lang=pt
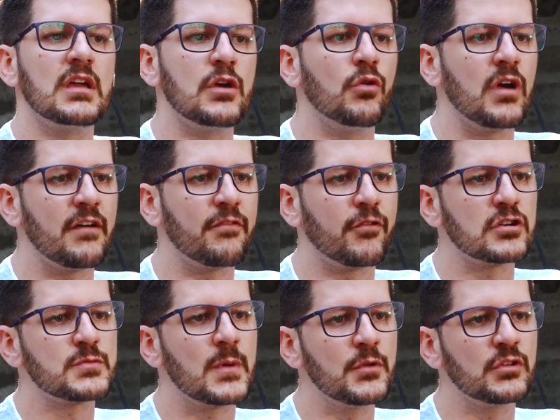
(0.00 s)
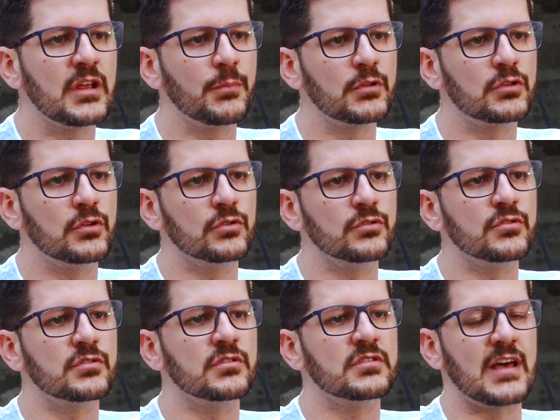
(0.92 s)
e eu reforço para mim o tempo
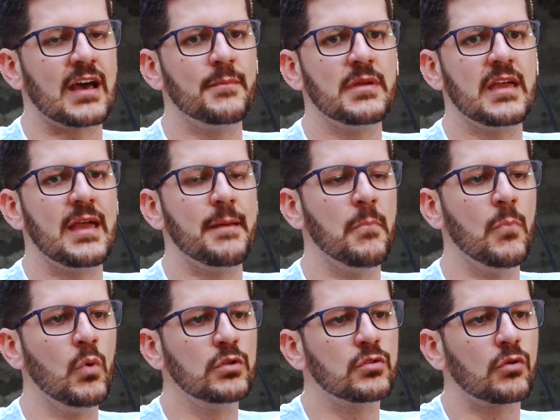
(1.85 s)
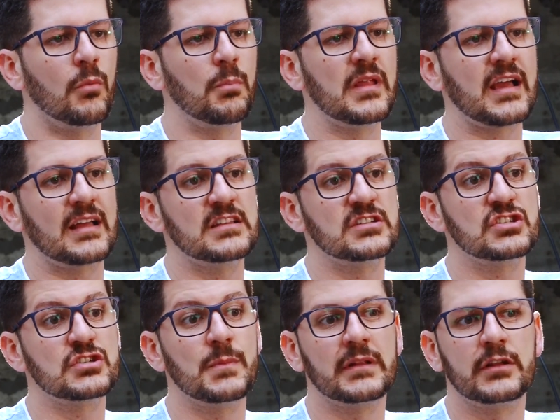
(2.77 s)
todo, sabe? É muito complicado a
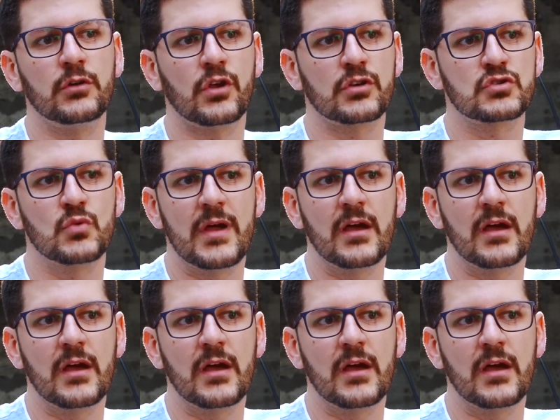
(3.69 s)
gente manter o nosso